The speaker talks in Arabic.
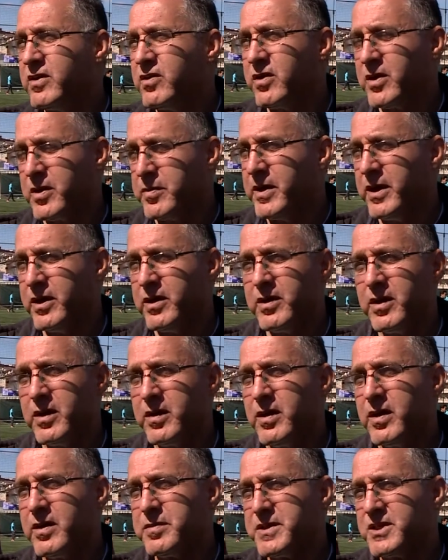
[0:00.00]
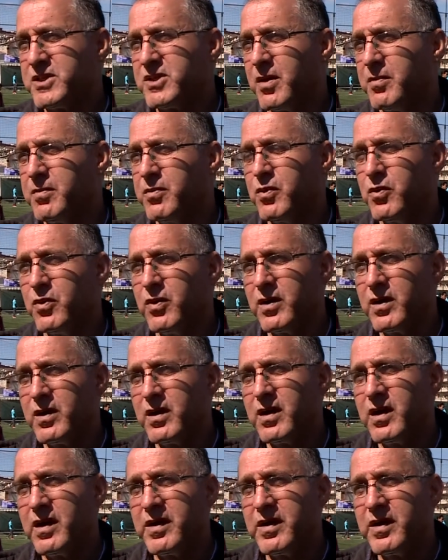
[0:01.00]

هون باسطنبول